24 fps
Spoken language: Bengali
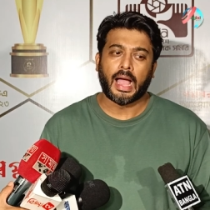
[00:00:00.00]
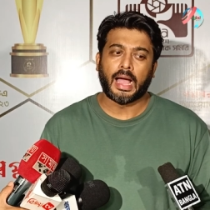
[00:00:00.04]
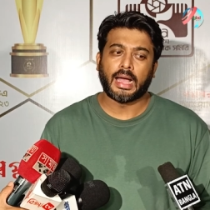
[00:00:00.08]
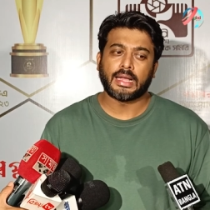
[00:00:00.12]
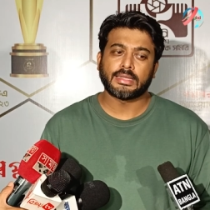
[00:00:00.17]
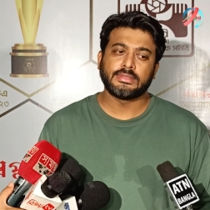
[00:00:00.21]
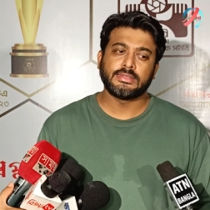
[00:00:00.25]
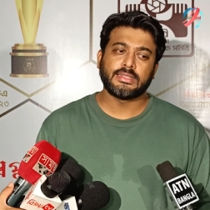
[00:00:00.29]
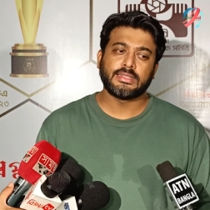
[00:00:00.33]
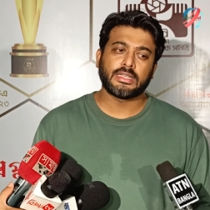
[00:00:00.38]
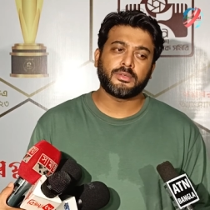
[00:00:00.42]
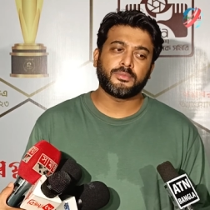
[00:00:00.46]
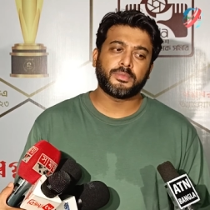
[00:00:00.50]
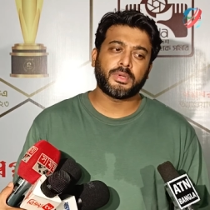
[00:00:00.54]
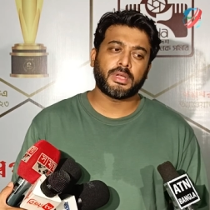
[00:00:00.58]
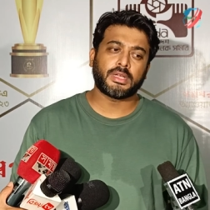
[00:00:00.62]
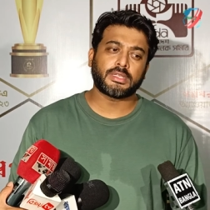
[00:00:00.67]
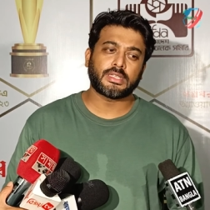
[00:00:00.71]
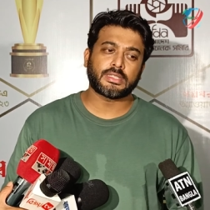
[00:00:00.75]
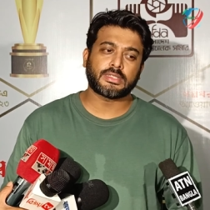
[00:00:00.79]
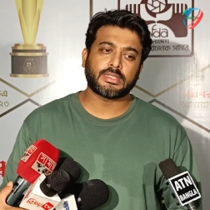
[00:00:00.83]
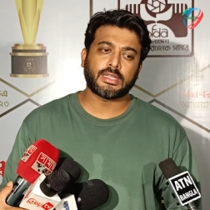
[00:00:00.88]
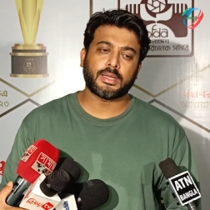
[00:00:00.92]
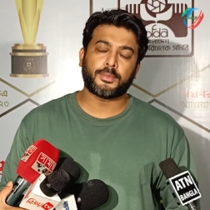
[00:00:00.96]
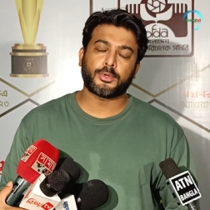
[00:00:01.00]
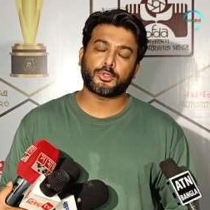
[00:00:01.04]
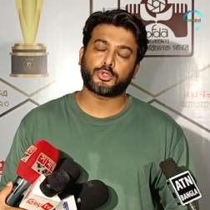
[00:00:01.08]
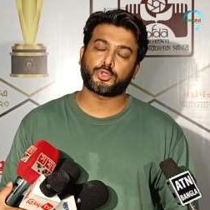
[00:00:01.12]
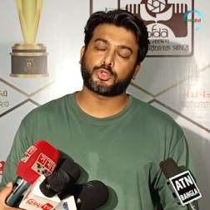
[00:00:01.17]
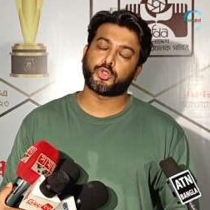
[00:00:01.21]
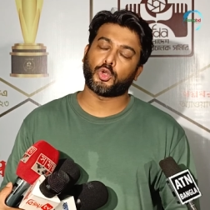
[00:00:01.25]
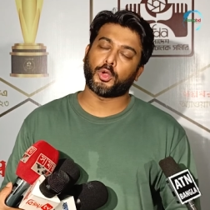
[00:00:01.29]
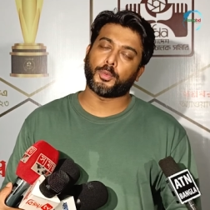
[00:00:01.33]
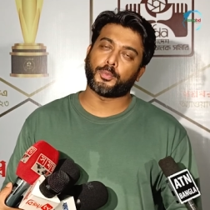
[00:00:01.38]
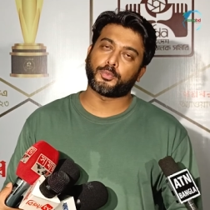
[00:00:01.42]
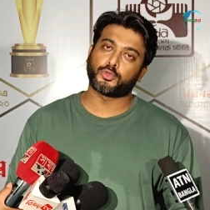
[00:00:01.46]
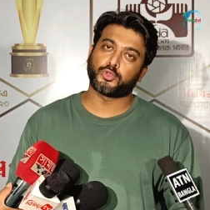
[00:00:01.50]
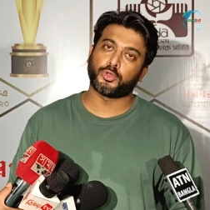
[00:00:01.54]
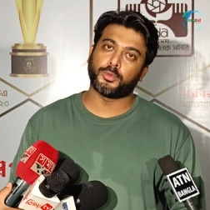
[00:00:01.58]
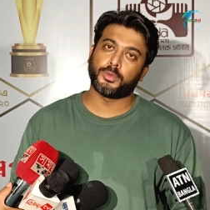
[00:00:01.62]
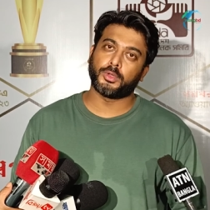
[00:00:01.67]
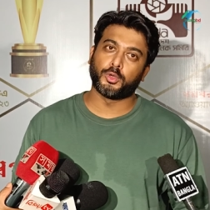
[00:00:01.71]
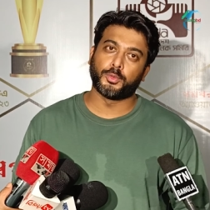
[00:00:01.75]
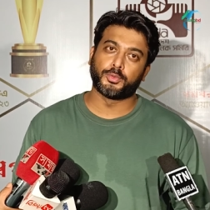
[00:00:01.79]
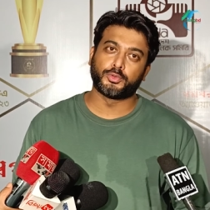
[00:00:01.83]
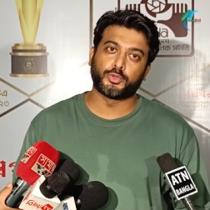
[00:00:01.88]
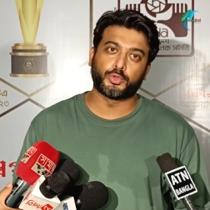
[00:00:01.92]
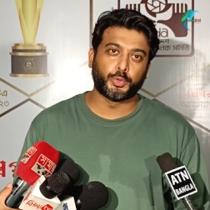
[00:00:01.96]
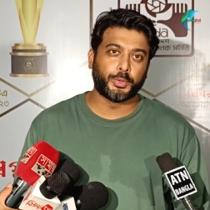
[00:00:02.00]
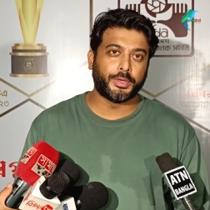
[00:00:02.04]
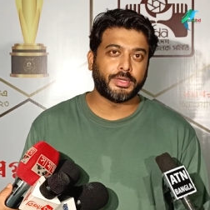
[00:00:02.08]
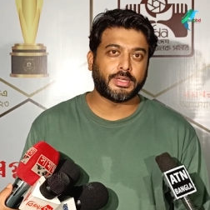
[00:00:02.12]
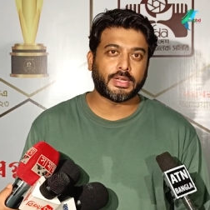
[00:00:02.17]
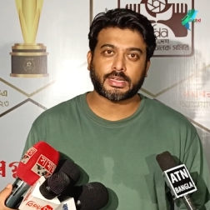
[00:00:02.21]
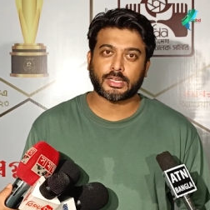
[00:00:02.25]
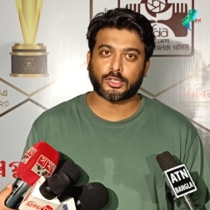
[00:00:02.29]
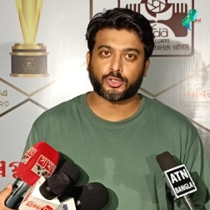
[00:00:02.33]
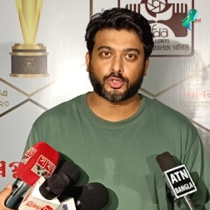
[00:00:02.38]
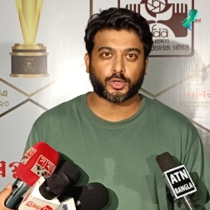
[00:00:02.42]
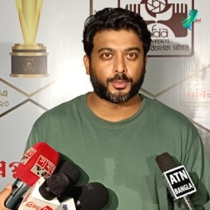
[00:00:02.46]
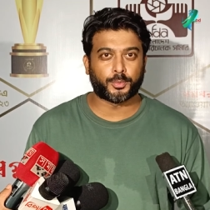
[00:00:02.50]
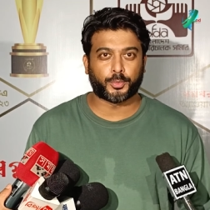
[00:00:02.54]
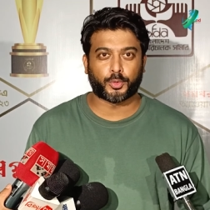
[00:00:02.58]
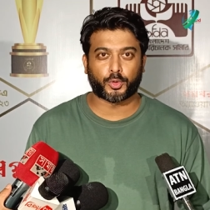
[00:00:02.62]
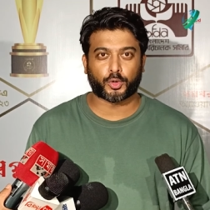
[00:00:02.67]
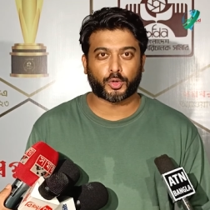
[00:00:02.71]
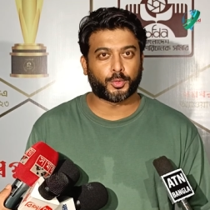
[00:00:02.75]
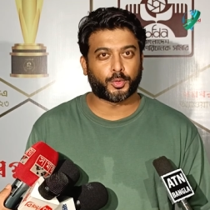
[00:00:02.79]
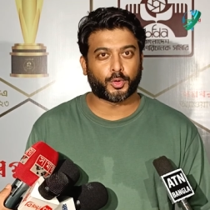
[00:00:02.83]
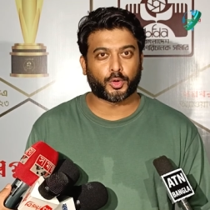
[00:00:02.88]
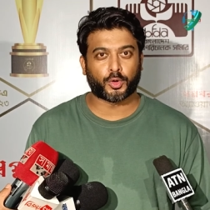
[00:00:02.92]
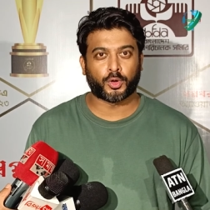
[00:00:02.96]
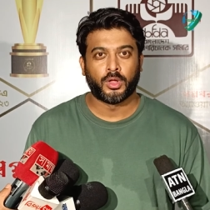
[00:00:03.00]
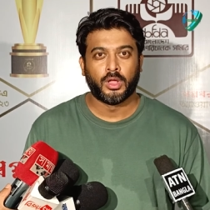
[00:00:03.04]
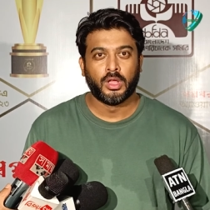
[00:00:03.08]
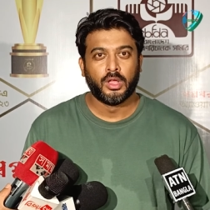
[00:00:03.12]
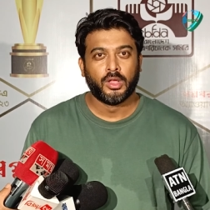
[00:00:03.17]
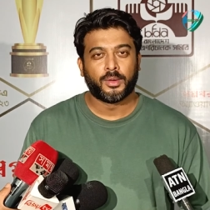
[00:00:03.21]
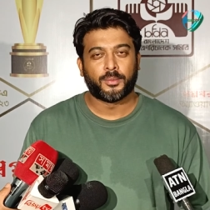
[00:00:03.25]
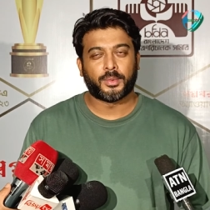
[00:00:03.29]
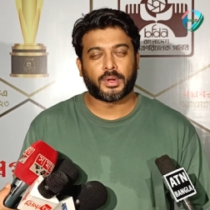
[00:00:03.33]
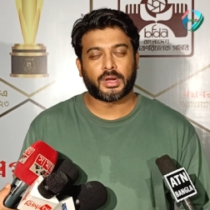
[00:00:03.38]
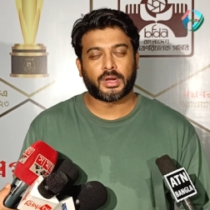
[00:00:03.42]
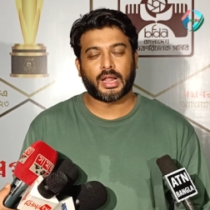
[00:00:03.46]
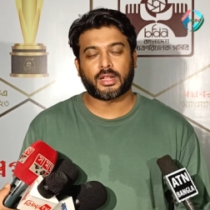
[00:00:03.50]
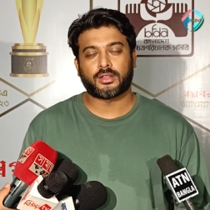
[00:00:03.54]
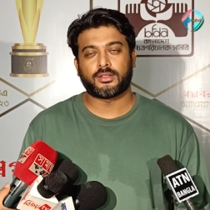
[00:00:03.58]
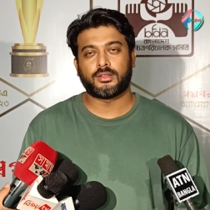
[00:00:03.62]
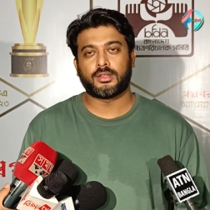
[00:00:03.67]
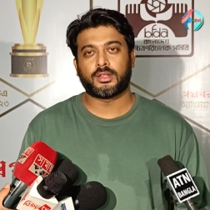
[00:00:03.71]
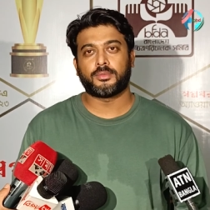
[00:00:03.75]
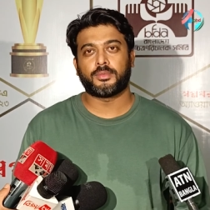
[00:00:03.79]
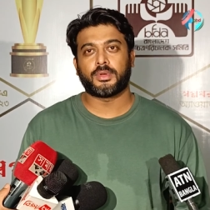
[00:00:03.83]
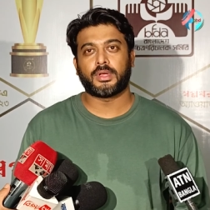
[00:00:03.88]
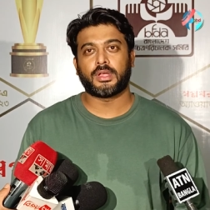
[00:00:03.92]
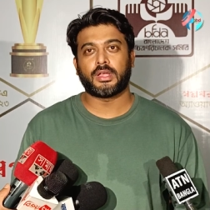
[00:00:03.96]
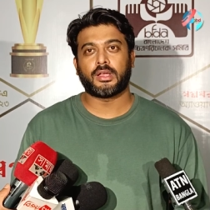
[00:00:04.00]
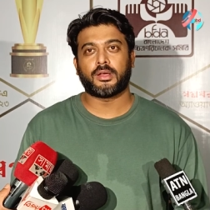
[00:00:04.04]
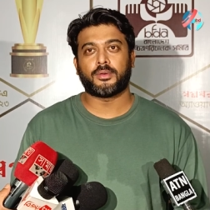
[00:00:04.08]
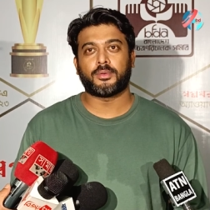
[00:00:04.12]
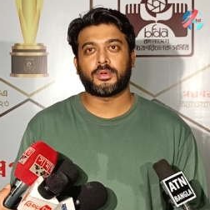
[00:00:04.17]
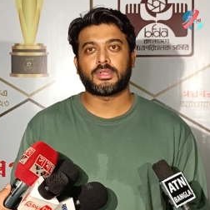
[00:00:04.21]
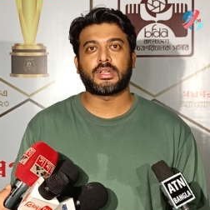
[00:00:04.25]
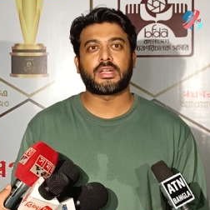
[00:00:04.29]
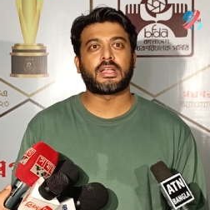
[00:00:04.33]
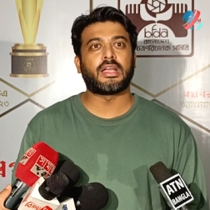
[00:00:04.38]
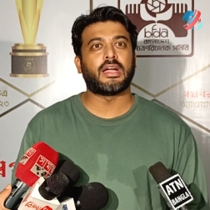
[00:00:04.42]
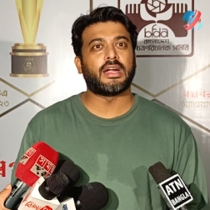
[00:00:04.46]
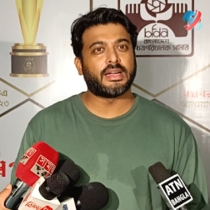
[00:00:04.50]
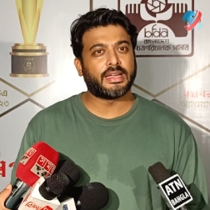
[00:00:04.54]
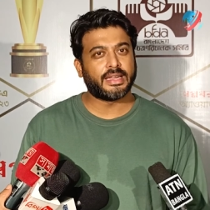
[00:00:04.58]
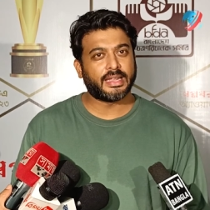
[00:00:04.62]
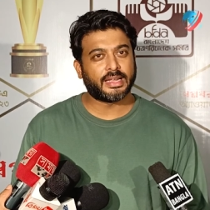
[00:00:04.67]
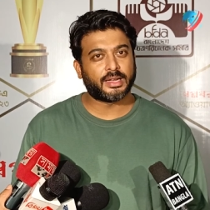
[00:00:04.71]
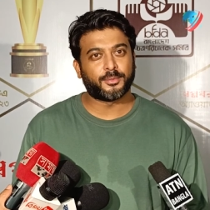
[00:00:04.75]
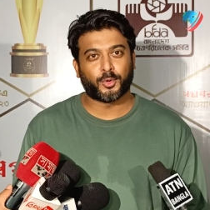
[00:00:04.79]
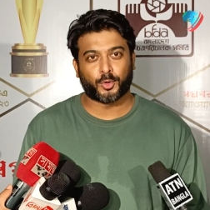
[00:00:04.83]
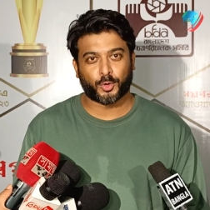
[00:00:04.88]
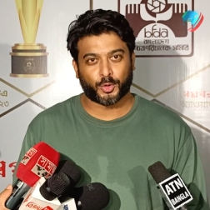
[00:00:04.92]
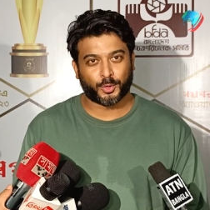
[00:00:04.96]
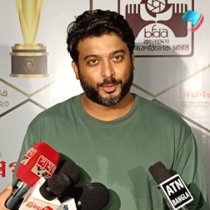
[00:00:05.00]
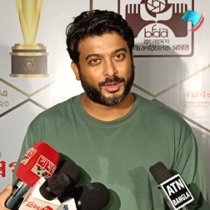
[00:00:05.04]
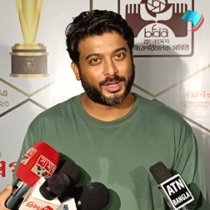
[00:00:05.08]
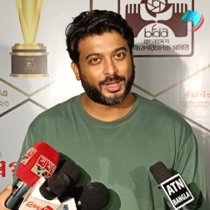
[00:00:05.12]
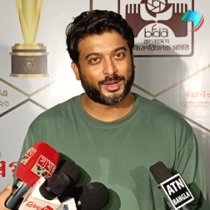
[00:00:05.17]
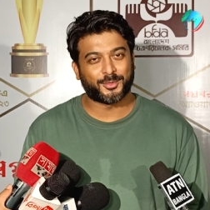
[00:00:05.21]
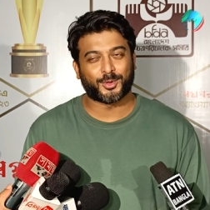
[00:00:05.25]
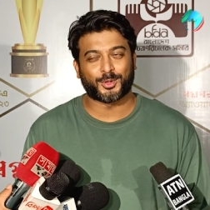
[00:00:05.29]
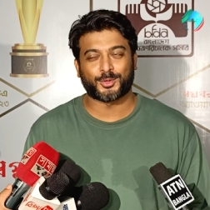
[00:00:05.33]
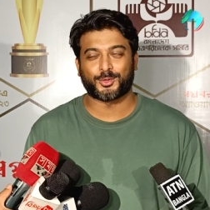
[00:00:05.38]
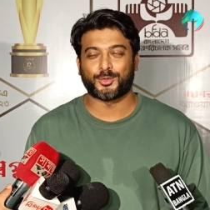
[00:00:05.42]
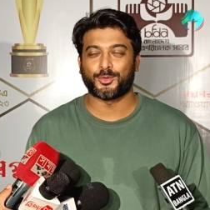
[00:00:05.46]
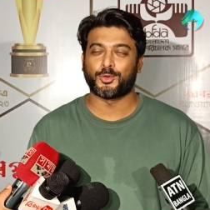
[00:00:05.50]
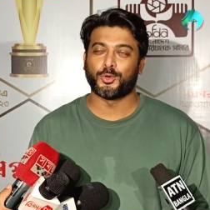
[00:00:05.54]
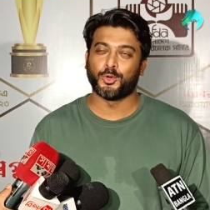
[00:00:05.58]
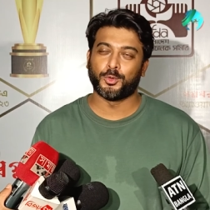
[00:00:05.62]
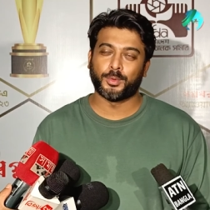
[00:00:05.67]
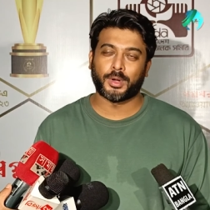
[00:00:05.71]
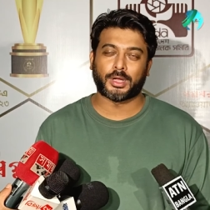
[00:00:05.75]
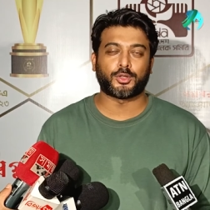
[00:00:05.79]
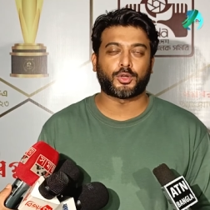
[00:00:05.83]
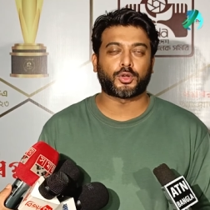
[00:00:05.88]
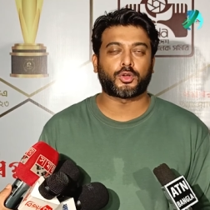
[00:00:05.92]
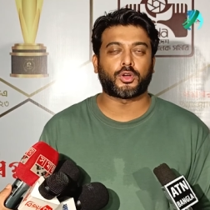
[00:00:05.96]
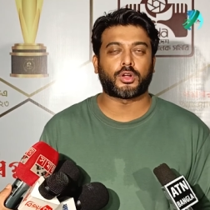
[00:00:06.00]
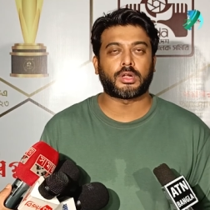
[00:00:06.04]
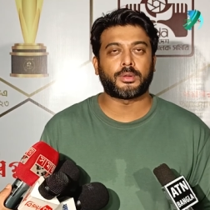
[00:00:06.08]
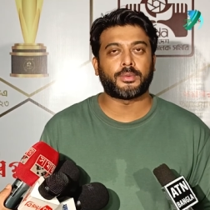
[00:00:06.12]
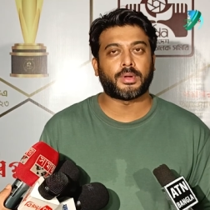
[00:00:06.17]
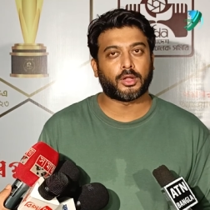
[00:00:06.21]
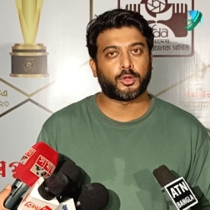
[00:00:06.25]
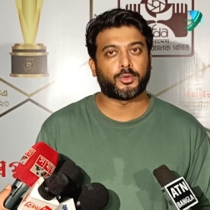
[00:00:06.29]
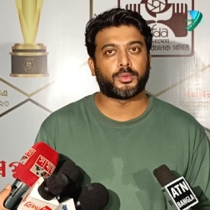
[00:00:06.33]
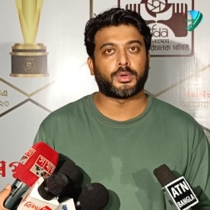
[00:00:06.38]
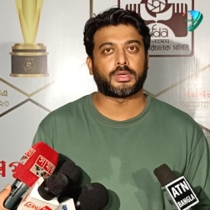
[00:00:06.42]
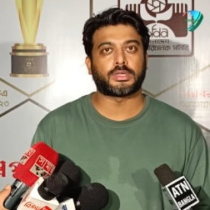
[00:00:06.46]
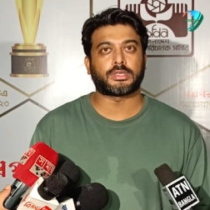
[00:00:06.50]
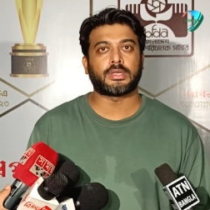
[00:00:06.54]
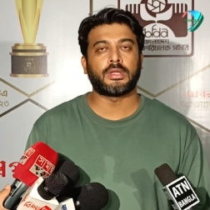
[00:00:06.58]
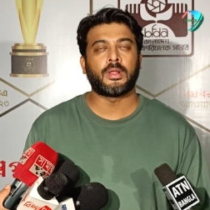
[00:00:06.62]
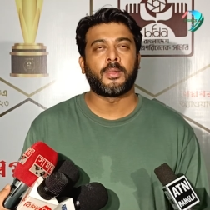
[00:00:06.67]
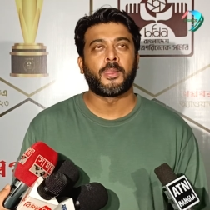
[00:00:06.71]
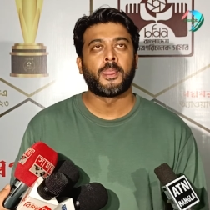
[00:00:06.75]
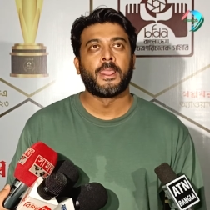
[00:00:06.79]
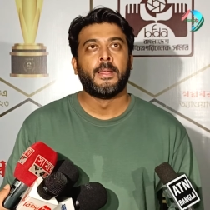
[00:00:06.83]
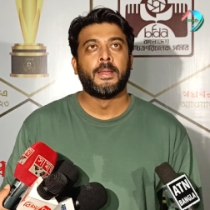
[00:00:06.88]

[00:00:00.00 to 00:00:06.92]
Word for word: আদনান ভাইয়ের সাথে আমার সবসময় খুব সুইট একটা সম্পর্ক বড় মানে আদনান ভাই আমাদের গার্ডিয়ান বড় ভাইয়ের মতো খুব আদর করে ভালোবাসে